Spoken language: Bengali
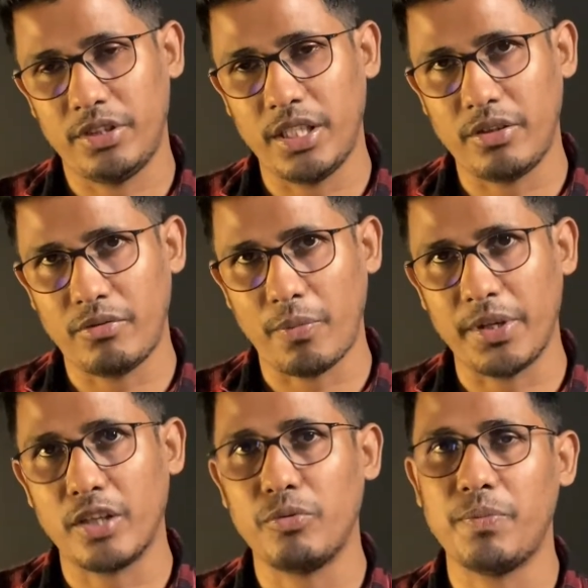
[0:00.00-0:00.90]
যে
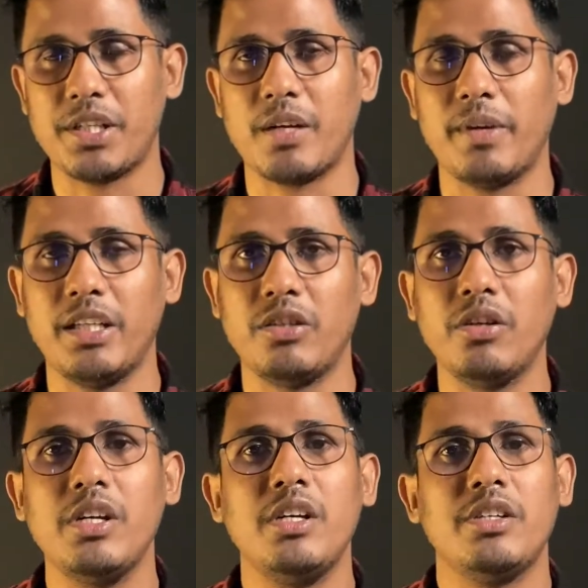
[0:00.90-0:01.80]
টপিকে তুমি পেজটা বানিয়েছো
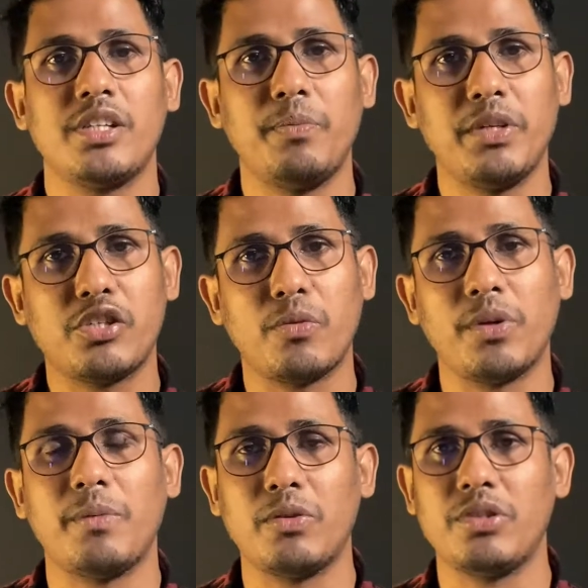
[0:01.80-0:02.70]
সেই পেজের
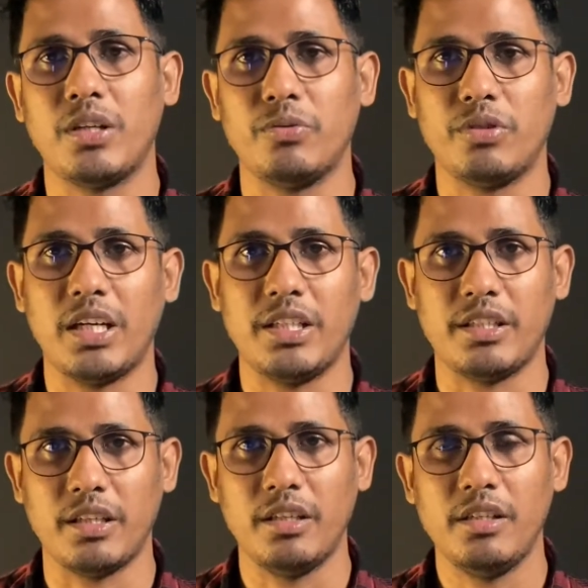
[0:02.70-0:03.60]
সম্পর্কে মানুষ জানুক
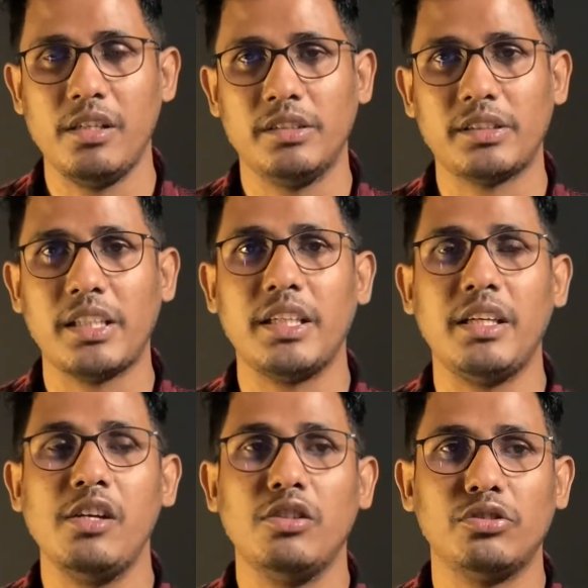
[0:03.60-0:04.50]
খানিকটা তা দেখি
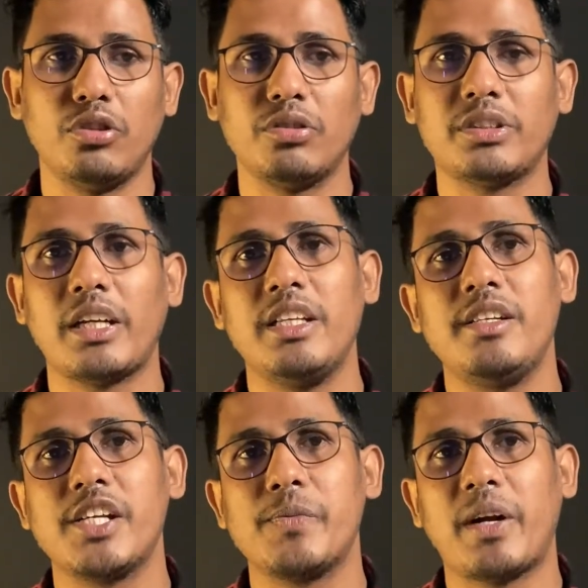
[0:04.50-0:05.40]
যখন তার
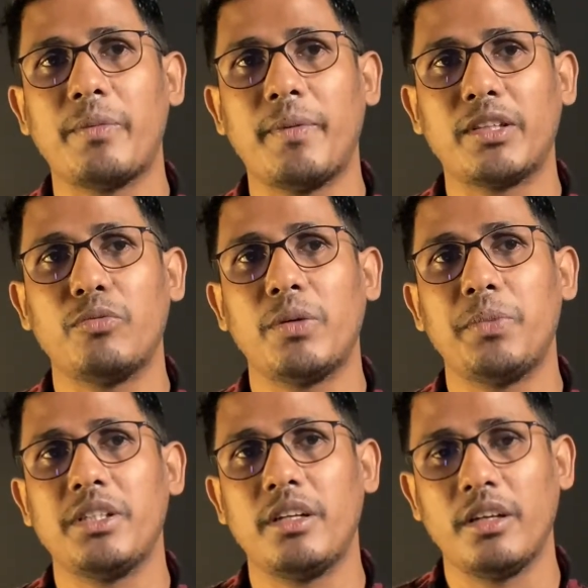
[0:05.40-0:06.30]
ইন্টারেস্ট বাড়বে বা তোমার
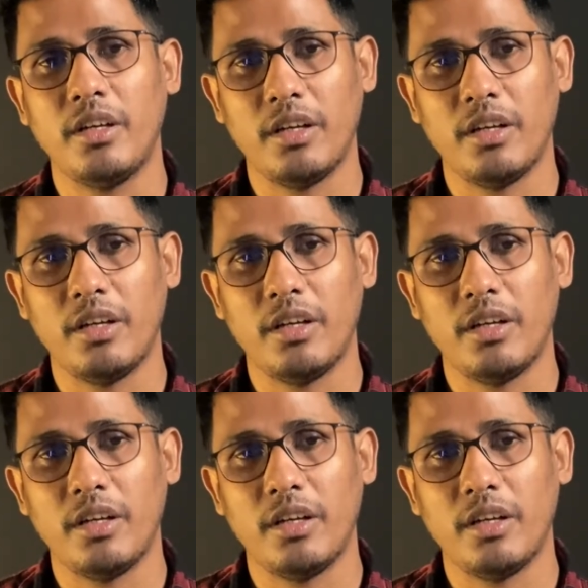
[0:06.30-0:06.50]
পেজের